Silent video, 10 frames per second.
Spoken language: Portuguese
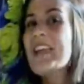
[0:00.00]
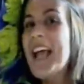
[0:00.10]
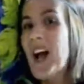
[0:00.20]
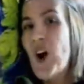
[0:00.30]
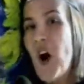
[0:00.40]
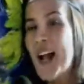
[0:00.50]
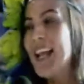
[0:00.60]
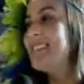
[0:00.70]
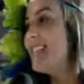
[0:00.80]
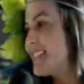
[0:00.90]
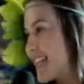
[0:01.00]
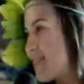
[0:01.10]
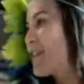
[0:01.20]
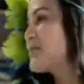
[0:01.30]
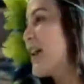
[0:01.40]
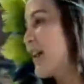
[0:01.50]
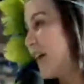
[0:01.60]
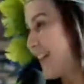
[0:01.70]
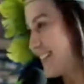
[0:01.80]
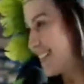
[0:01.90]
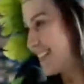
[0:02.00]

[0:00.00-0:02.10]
e agora é a gente cada vez melhor.